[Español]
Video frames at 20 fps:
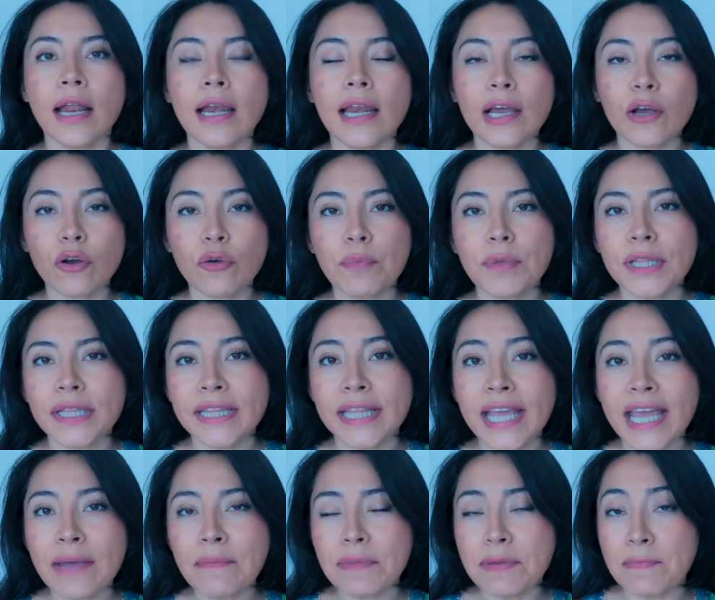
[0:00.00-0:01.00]
Le
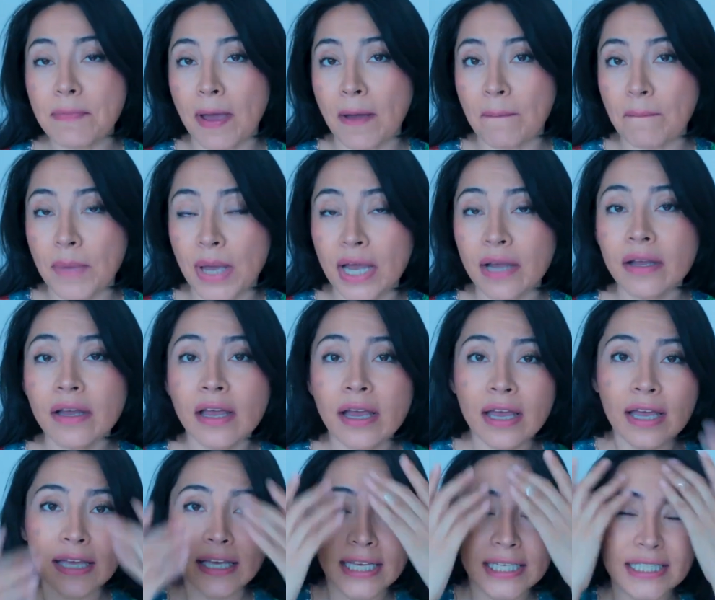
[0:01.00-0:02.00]
comenté a mi mamá
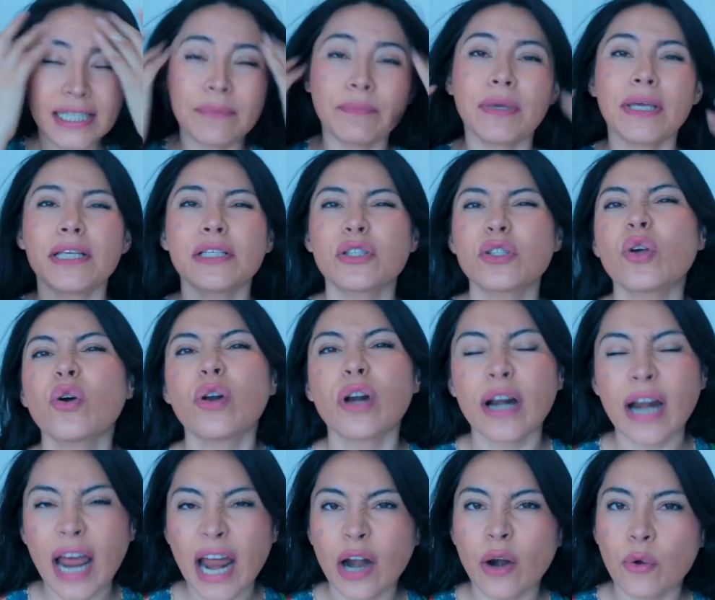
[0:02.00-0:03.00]
que se me hizo
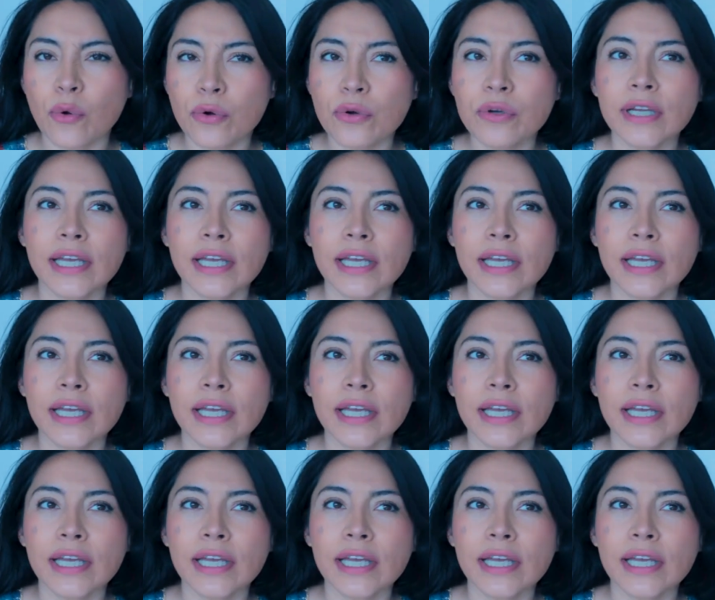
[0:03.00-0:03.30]
raro